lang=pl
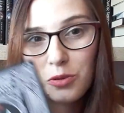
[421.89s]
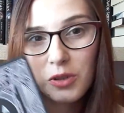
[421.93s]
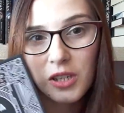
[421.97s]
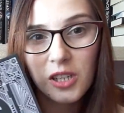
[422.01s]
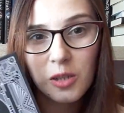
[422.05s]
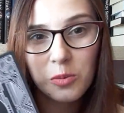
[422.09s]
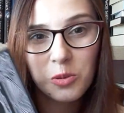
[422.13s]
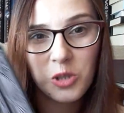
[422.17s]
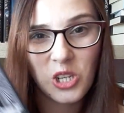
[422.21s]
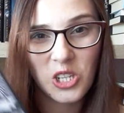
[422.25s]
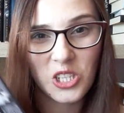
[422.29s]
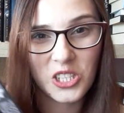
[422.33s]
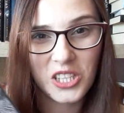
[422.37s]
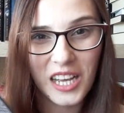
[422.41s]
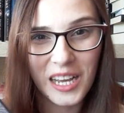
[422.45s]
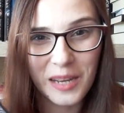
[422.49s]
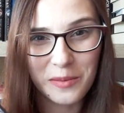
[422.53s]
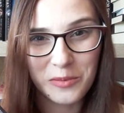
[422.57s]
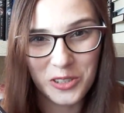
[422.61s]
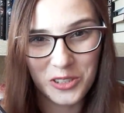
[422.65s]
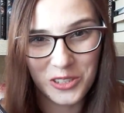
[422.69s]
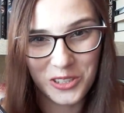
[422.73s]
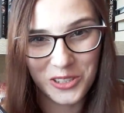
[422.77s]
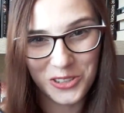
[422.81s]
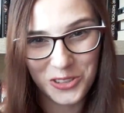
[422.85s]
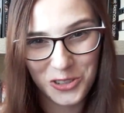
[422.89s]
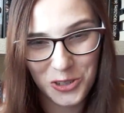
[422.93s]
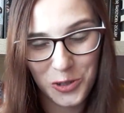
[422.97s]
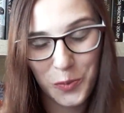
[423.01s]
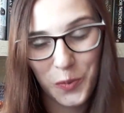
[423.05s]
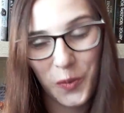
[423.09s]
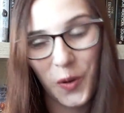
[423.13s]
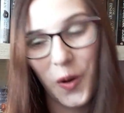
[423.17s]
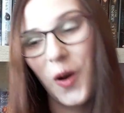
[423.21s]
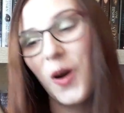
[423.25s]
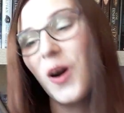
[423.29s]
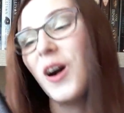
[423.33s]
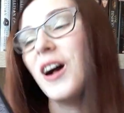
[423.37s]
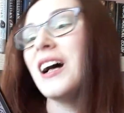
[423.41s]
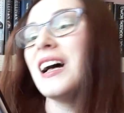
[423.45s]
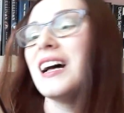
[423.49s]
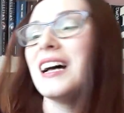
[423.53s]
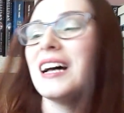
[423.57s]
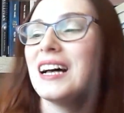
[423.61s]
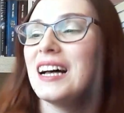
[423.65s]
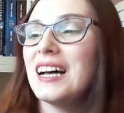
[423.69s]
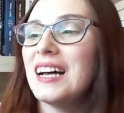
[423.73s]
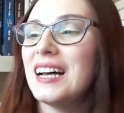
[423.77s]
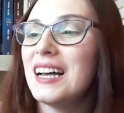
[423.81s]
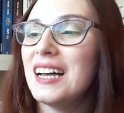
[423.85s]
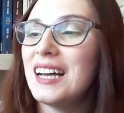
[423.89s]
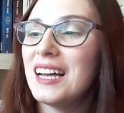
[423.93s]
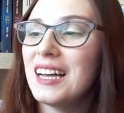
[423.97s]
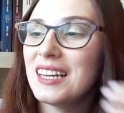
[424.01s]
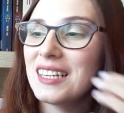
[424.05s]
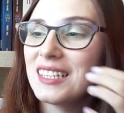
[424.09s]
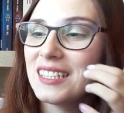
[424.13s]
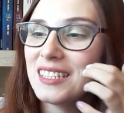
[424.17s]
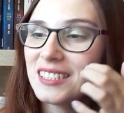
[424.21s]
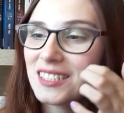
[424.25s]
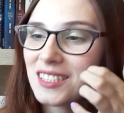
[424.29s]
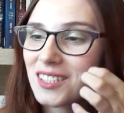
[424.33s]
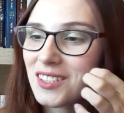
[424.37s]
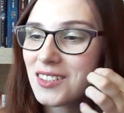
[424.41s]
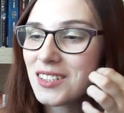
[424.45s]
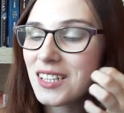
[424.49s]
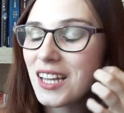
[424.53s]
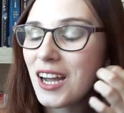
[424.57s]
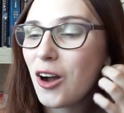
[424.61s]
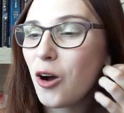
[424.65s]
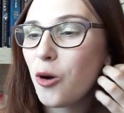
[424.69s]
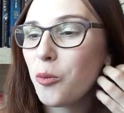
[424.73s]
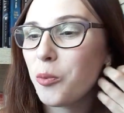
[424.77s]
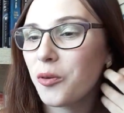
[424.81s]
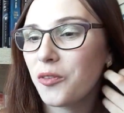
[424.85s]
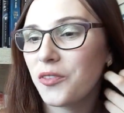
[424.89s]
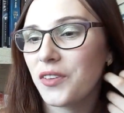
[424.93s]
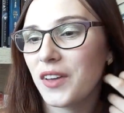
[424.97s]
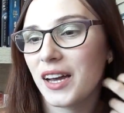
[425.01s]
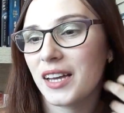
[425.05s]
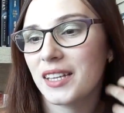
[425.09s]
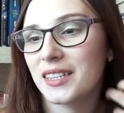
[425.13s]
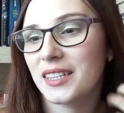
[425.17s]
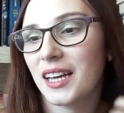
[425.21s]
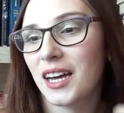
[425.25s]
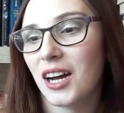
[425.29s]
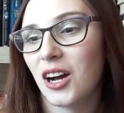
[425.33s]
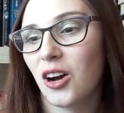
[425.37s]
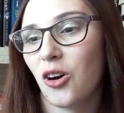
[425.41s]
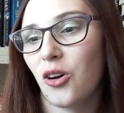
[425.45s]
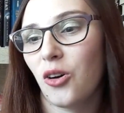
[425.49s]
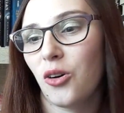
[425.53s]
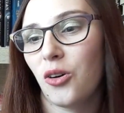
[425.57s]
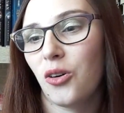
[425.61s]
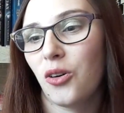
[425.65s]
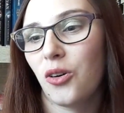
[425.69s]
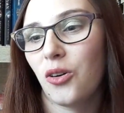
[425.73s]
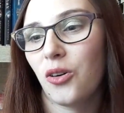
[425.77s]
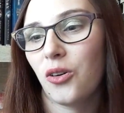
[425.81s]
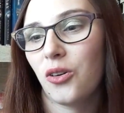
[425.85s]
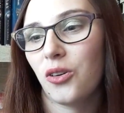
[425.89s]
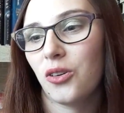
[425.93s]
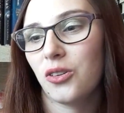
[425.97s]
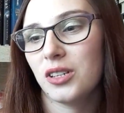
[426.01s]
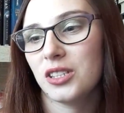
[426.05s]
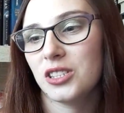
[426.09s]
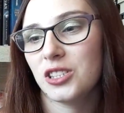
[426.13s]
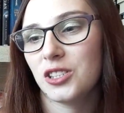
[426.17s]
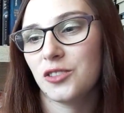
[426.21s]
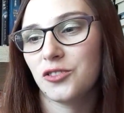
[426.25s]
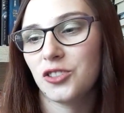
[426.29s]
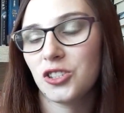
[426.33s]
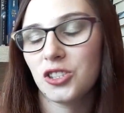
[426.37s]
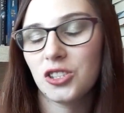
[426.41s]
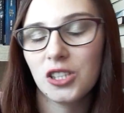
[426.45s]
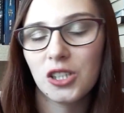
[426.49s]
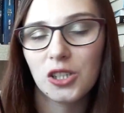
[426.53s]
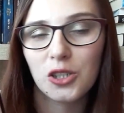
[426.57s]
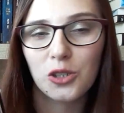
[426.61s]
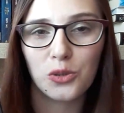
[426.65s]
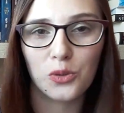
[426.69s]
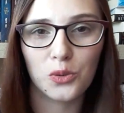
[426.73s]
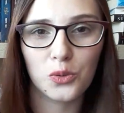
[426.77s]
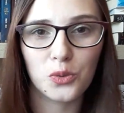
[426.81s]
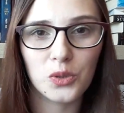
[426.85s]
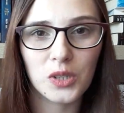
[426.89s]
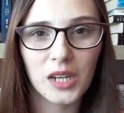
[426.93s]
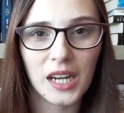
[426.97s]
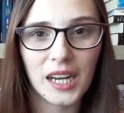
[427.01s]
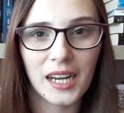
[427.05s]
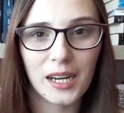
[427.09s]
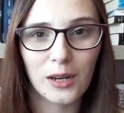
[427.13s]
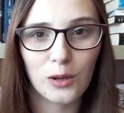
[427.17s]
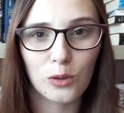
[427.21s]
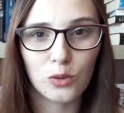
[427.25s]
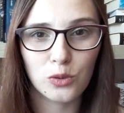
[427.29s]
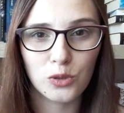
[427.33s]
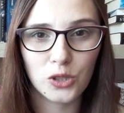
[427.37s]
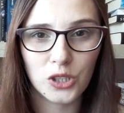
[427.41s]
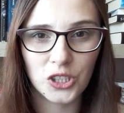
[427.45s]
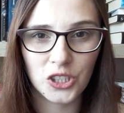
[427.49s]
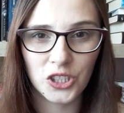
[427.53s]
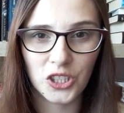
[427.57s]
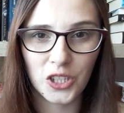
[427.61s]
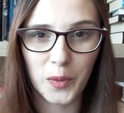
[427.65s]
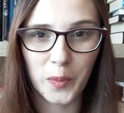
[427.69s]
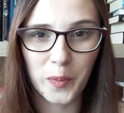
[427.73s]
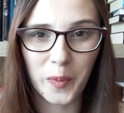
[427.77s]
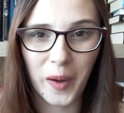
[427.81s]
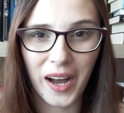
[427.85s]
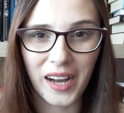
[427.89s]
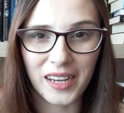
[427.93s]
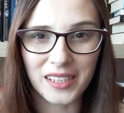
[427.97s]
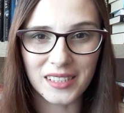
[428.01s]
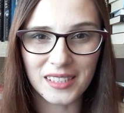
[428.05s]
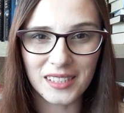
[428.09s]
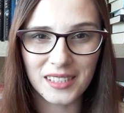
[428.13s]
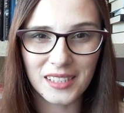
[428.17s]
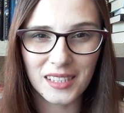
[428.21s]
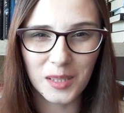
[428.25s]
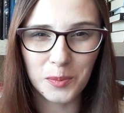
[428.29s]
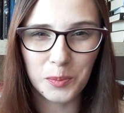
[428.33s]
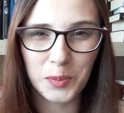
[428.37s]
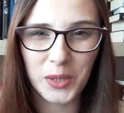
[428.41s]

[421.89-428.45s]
którego przeczytałam dosyć szybko. E, historia opowiada o dziewczynie, która uczy się magii,